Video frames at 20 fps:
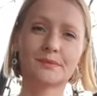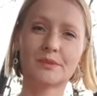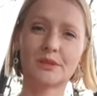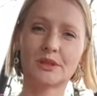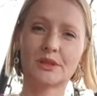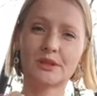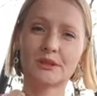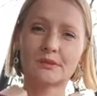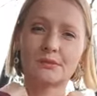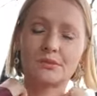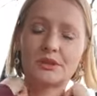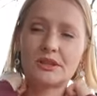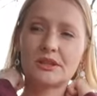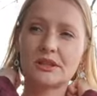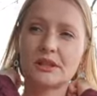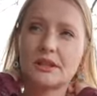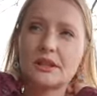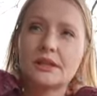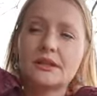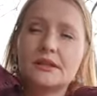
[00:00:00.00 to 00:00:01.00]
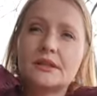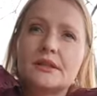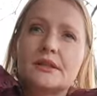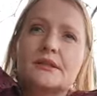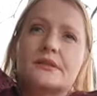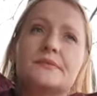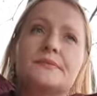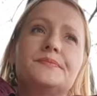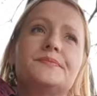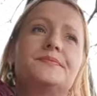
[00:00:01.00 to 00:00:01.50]

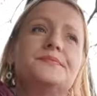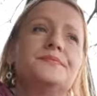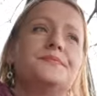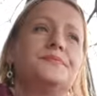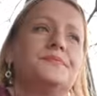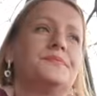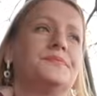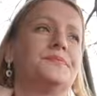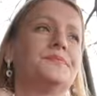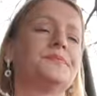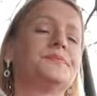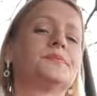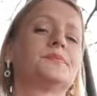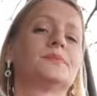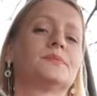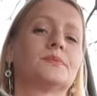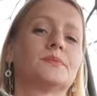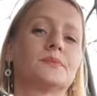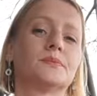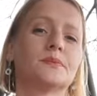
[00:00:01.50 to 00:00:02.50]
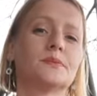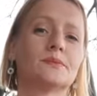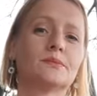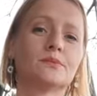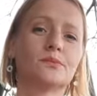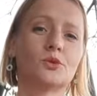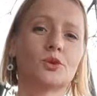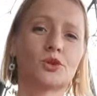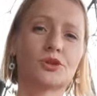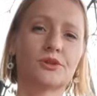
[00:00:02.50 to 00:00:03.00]
Разминание.
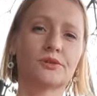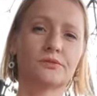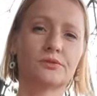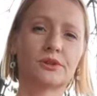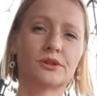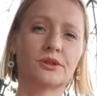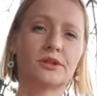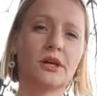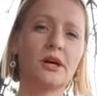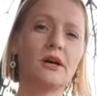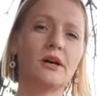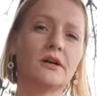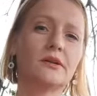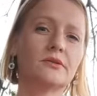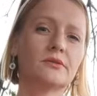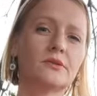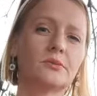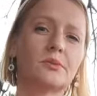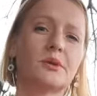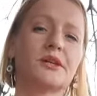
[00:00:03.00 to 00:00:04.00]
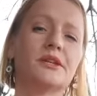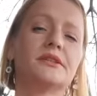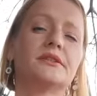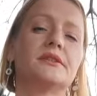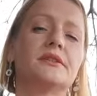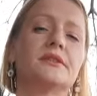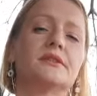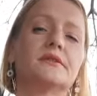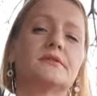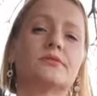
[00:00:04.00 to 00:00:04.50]
Можно вот так вот
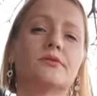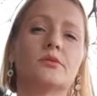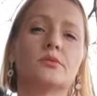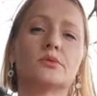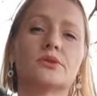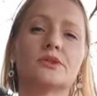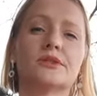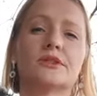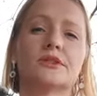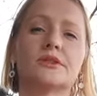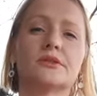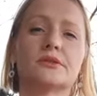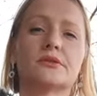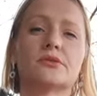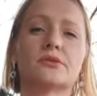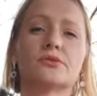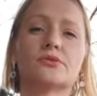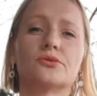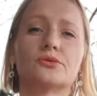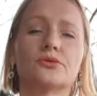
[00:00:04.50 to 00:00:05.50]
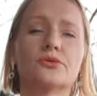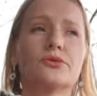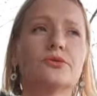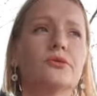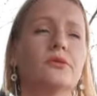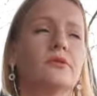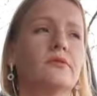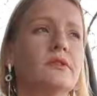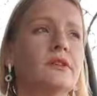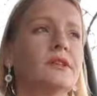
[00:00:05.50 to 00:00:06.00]
пройтись в области
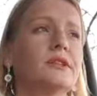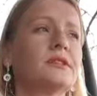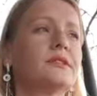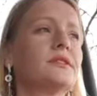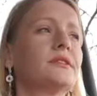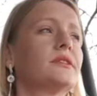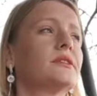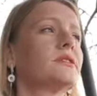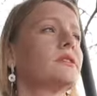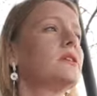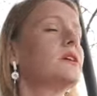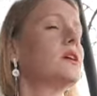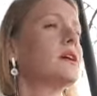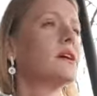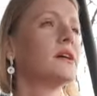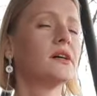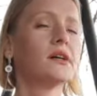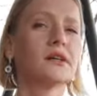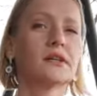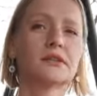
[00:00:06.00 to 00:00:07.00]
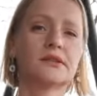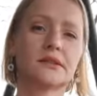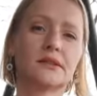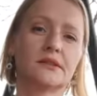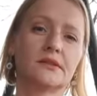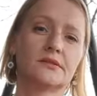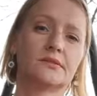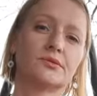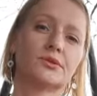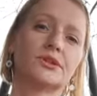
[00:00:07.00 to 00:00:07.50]
грудного отдела.
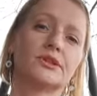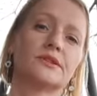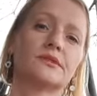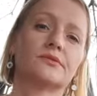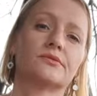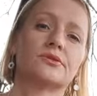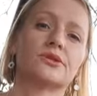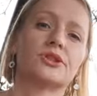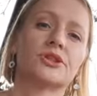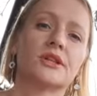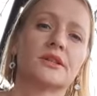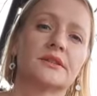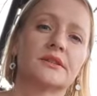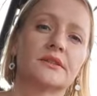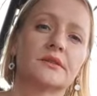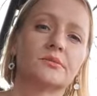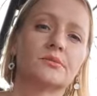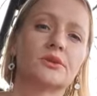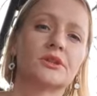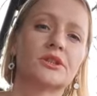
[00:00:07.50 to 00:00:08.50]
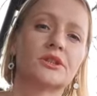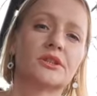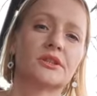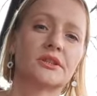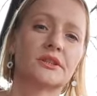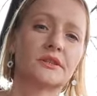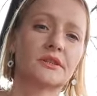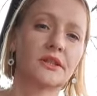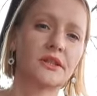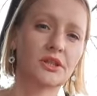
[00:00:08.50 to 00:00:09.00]
Кстати, вот здесь вот часто
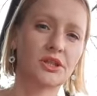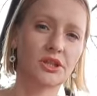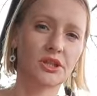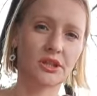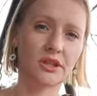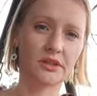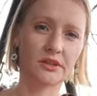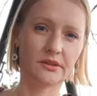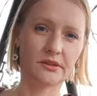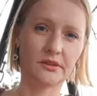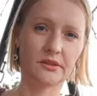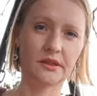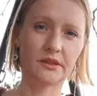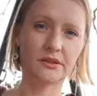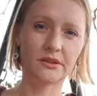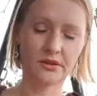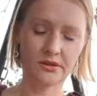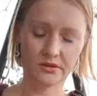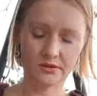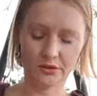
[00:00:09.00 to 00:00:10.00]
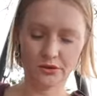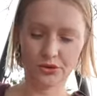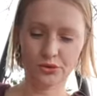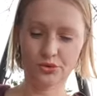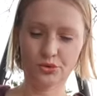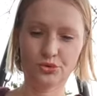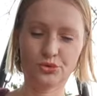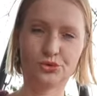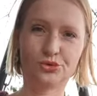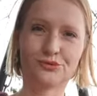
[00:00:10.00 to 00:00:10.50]
мышцы зажаты над, над
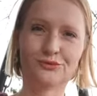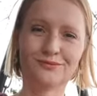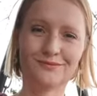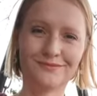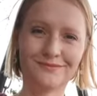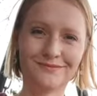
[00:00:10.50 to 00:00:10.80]
грудью